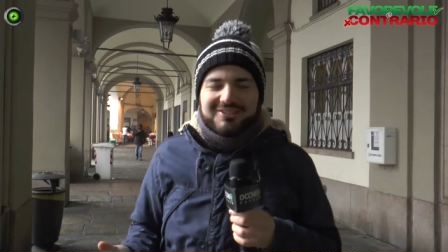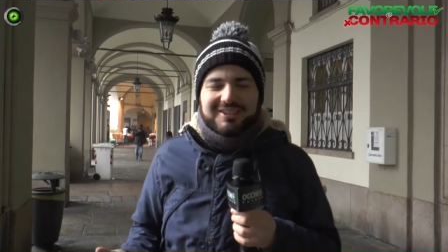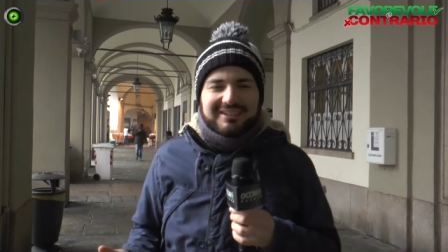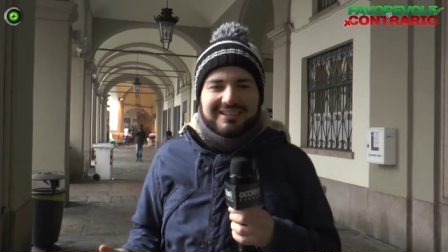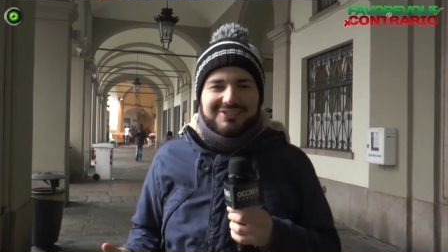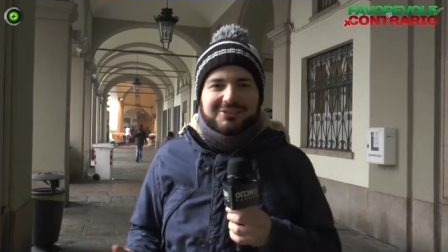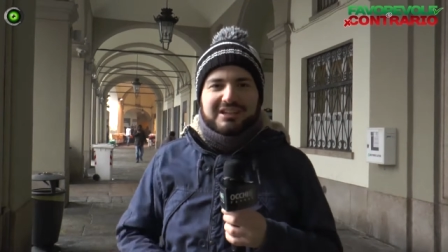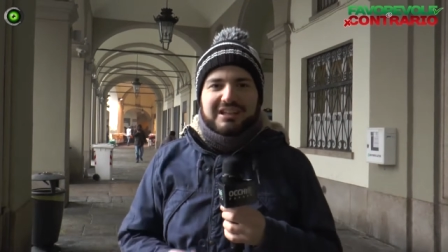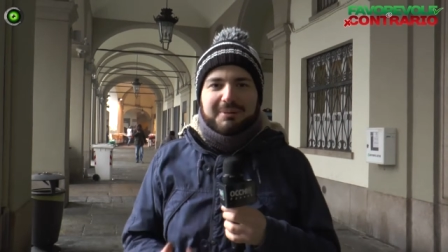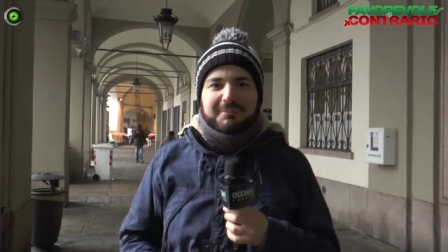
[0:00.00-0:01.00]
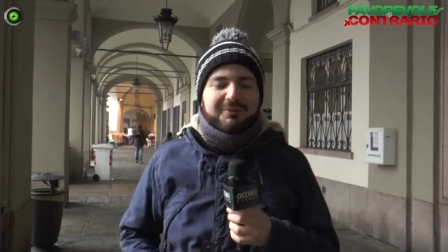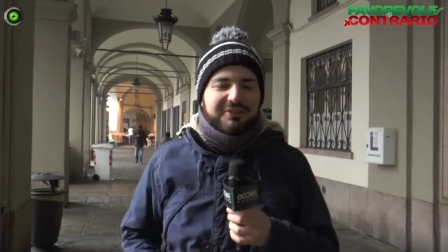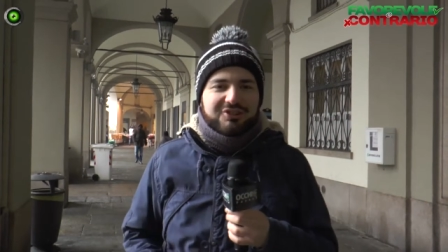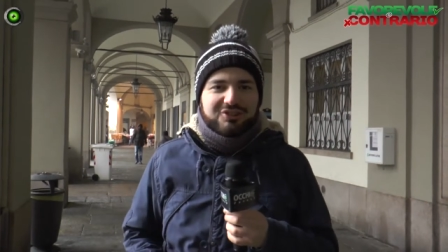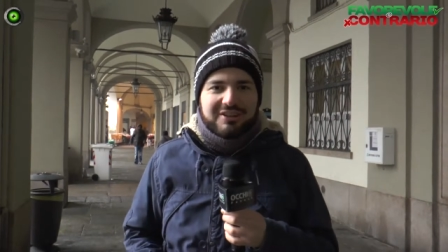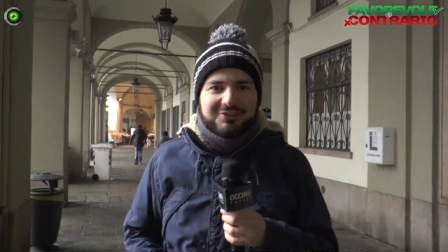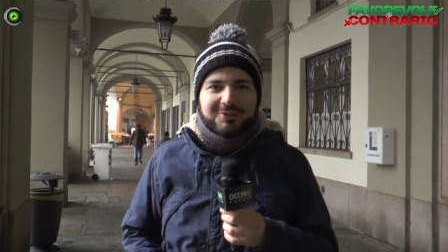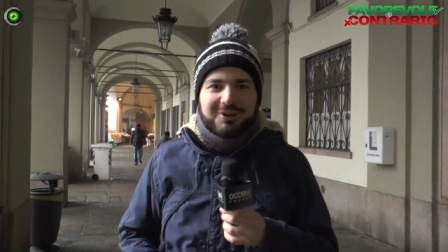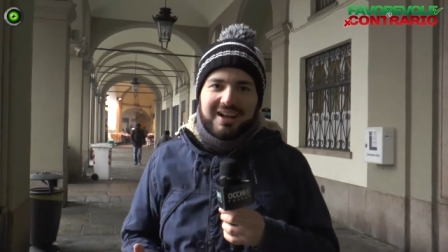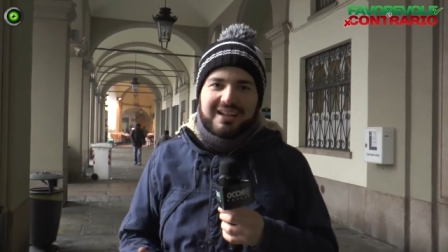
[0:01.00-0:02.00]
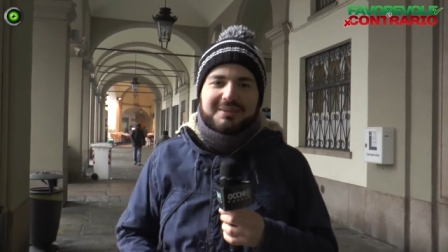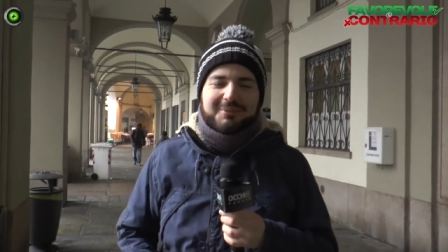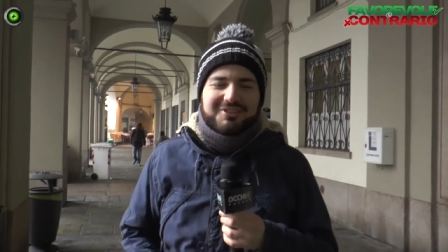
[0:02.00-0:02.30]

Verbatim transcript: esternazione di Papa Francesco? Andiamo a